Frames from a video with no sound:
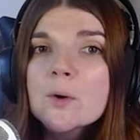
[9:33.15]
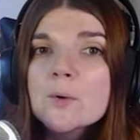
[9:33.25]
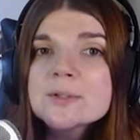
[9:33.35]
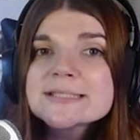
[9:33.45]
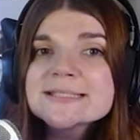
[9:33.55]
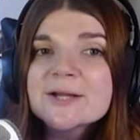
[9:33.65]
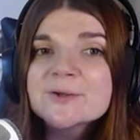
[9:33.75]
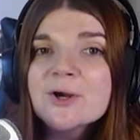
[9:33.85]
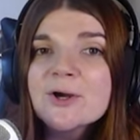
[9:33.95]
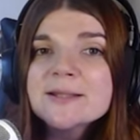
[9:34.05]
Und
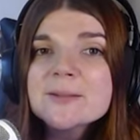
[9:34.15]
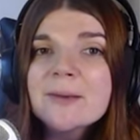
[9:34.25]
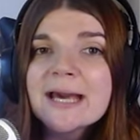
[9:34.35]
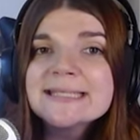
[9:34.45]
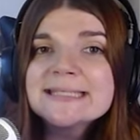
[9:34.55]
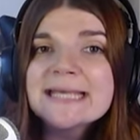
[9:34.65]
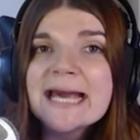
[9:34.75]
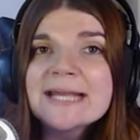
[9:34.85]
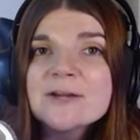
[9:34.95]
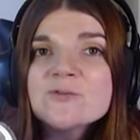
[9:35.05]
dann können die beiden
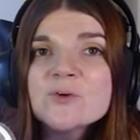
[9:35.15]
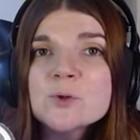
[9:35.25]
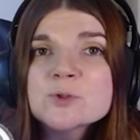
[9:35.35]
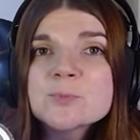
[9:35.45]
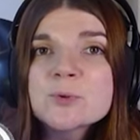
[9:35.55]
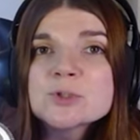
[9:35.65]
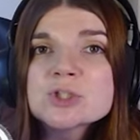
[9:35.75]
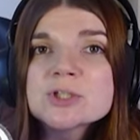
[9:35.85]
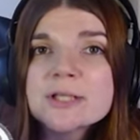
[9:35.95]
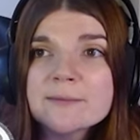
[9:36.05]
hier einen
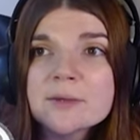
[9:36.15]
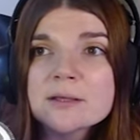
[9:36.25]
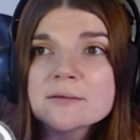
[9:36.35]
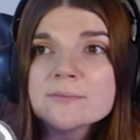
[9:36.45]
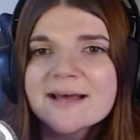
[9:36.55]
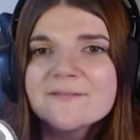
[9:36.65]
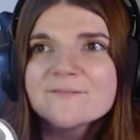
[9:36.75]
Fruchtpunsch nehmen.